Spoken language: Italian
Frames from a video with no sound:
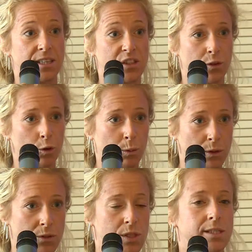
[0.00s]
di sviluppo
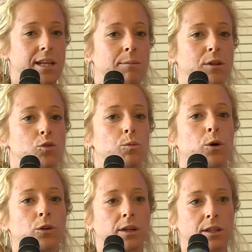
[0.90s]
di sistemi di
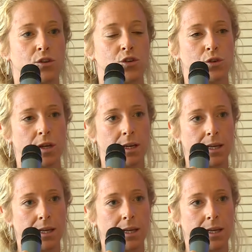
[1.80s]
supporto alla decisione